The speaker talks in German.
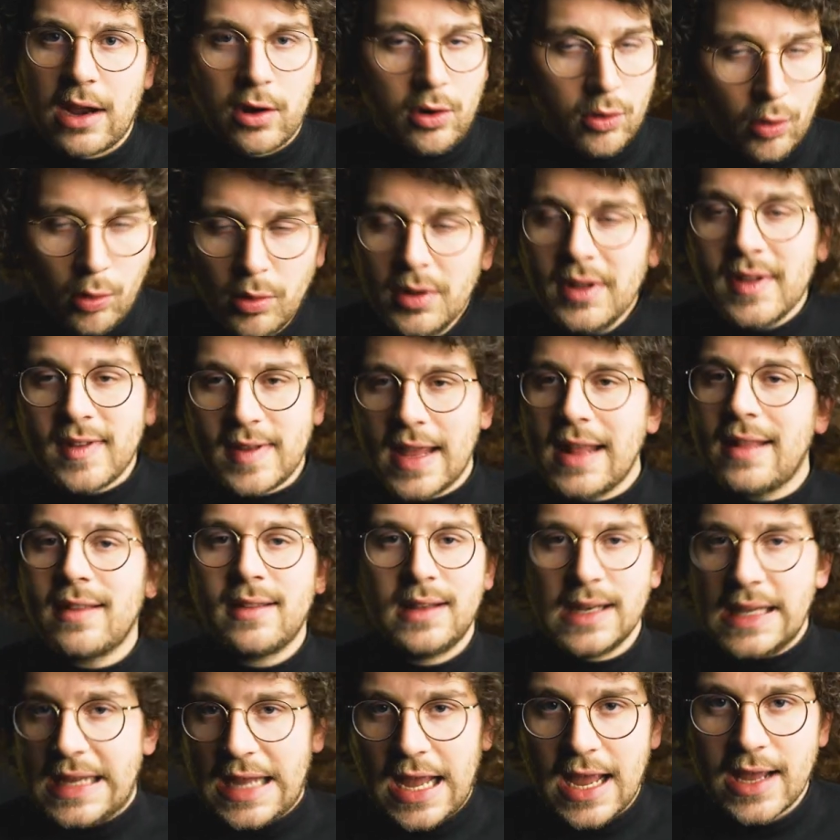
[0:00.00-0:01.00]

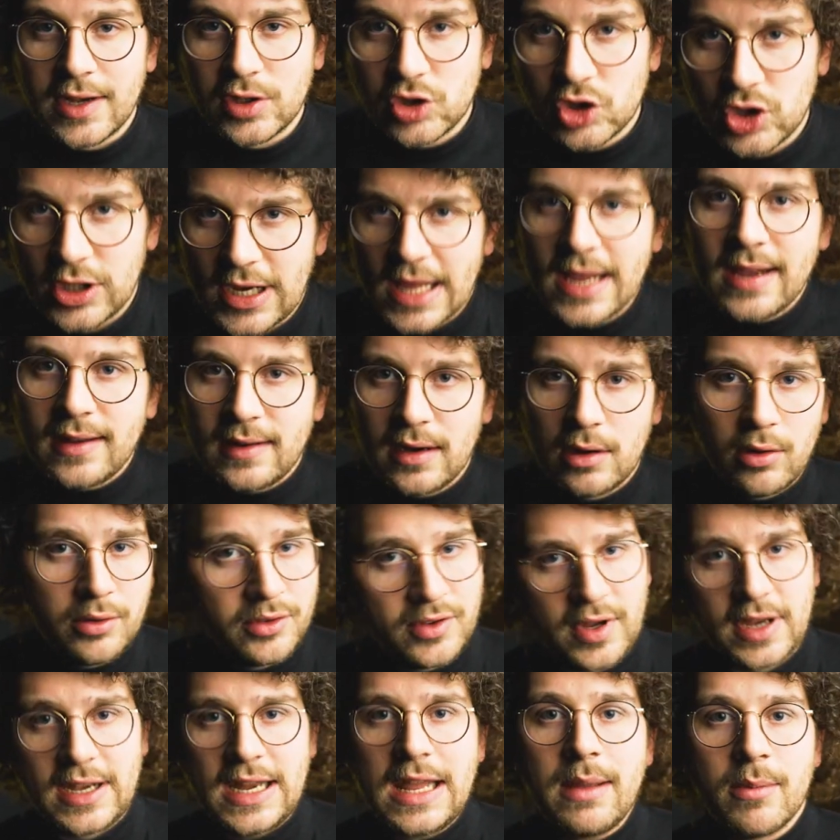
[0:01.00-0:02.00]
grundsätzlich ein schlechter
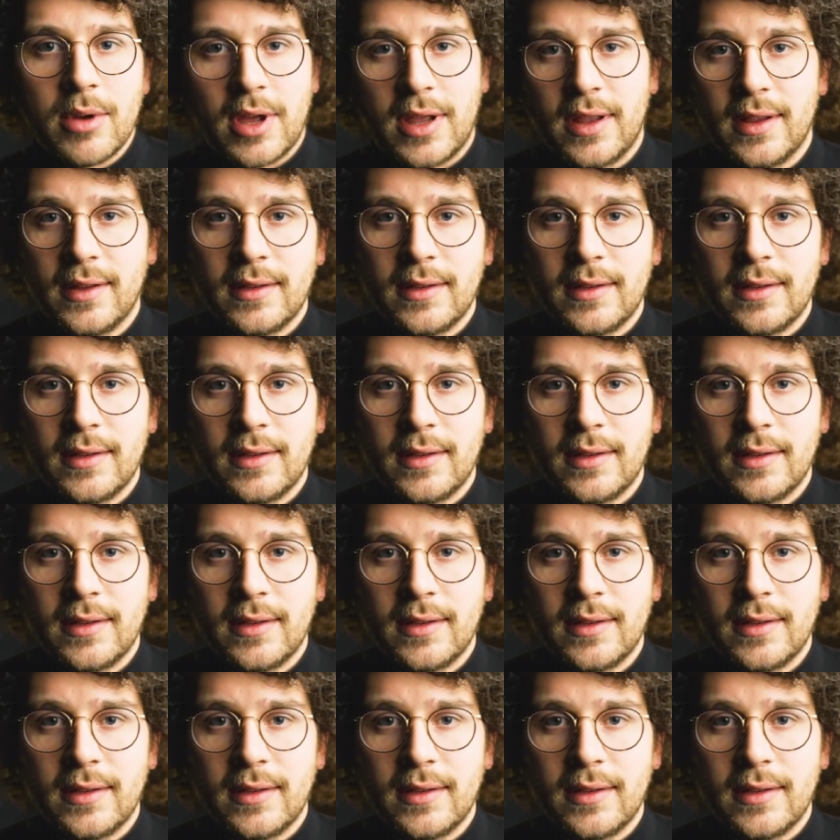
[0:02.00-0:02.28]
Unternehmer